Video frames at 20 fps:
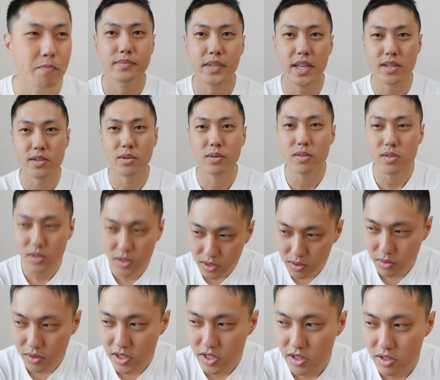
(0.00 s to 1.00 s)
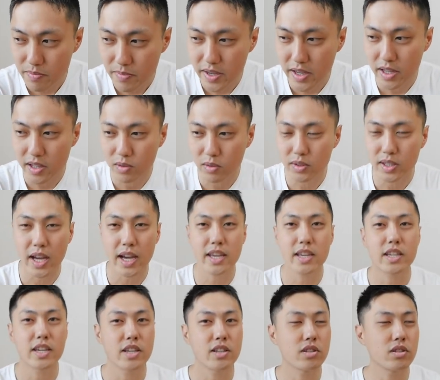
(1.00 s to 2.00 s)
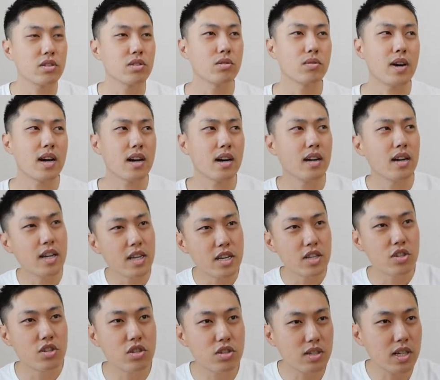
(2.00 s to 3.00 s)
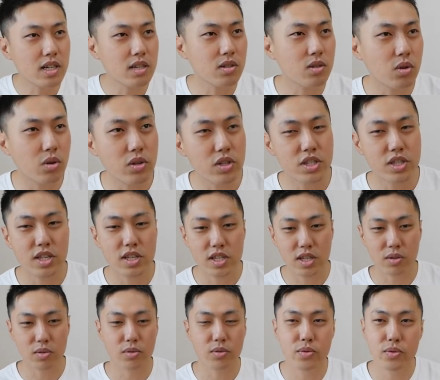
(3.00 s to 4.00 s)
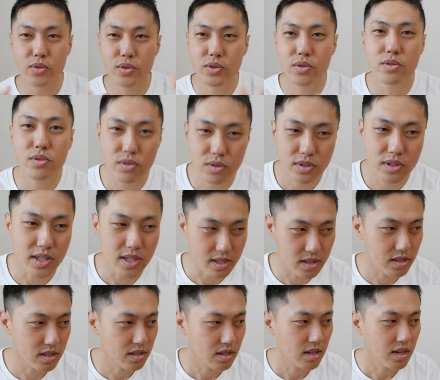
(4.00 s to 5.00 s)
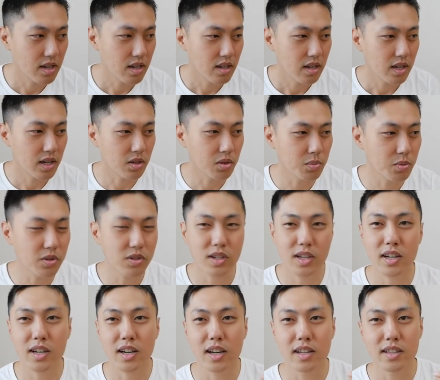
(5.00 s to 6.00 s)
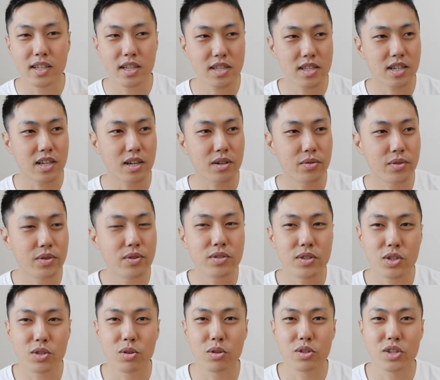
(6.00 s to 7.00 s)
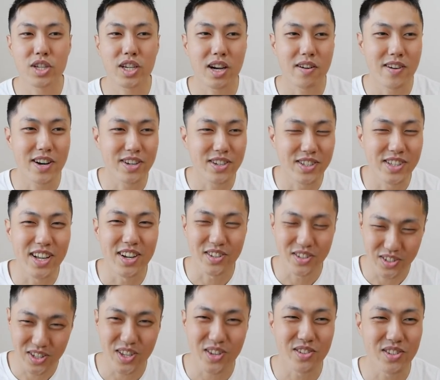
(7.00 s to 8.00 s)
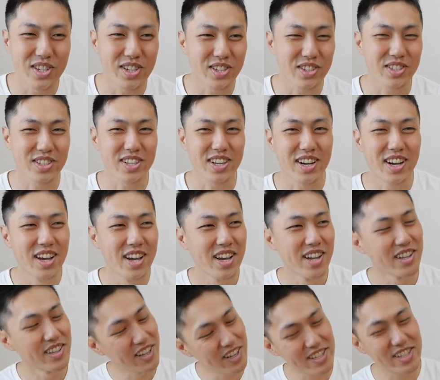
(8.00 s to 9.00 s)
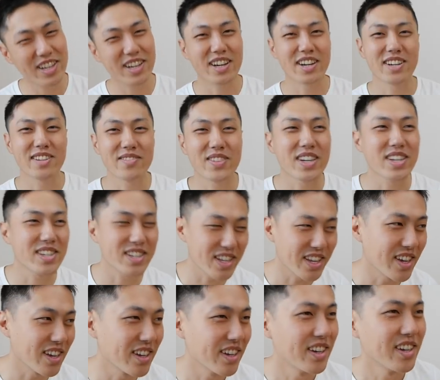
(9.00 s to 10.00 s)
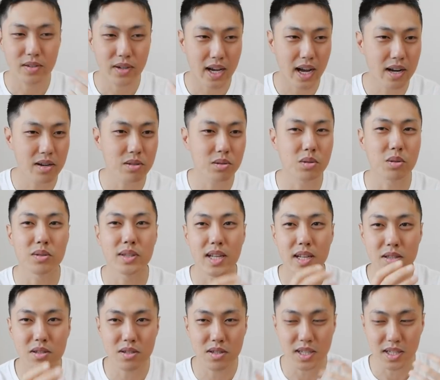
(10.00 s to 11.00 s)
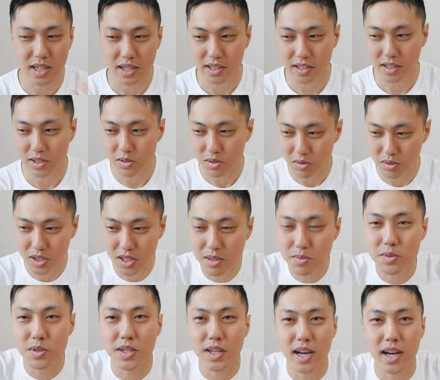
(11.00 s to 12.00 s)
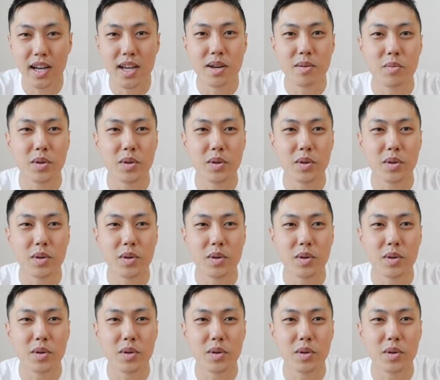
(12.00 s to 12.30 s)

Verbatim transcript: でその次のいじめの体験っていうのは中学校1年生の冬です、えっと、僕なんかなぜか冬に調子が悪くなるっていうジンクスがなぜかありまして春と夏にかけてその気分が